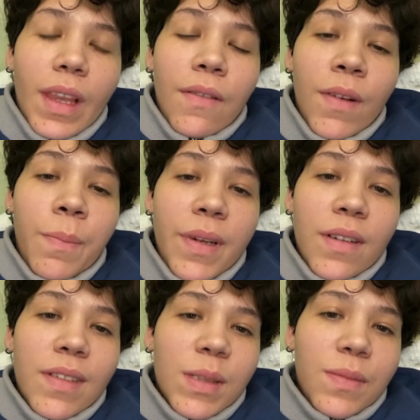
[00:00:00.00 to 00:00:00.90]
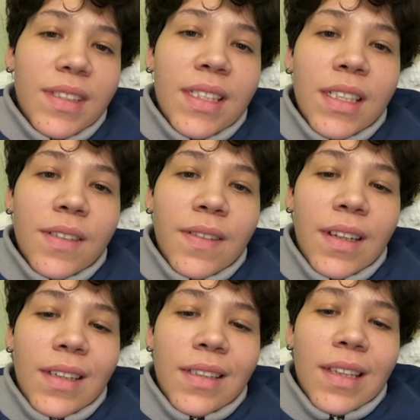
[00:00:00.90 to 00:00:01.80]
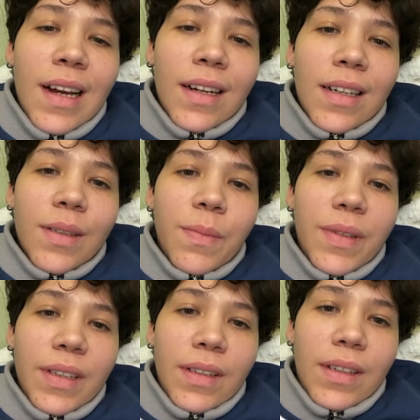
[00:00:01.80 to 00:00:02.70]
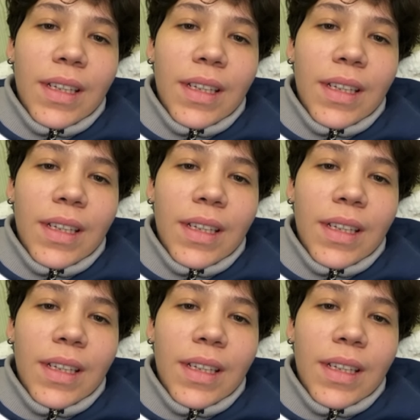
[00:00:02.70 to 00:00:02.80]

Во-первых, смонтировали не так, как было.